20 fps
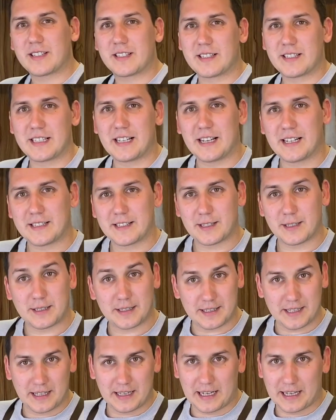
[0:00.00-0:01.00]
ассоциации
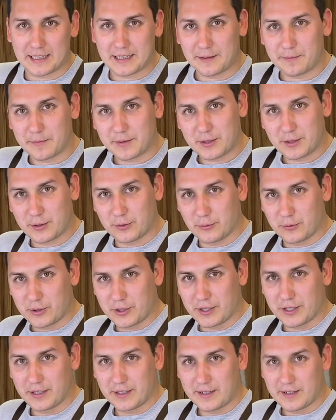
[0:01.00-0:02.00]
с салатом,
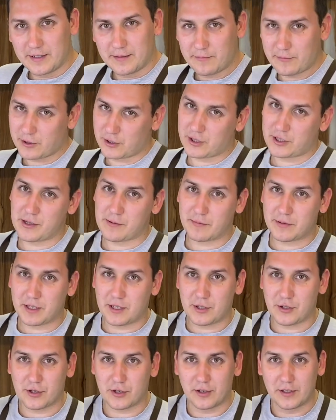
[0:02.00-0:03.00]
суши, может чем-то
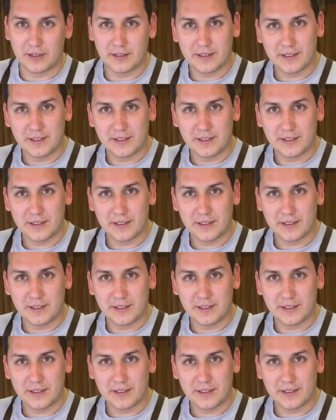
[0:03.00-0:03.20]
еще.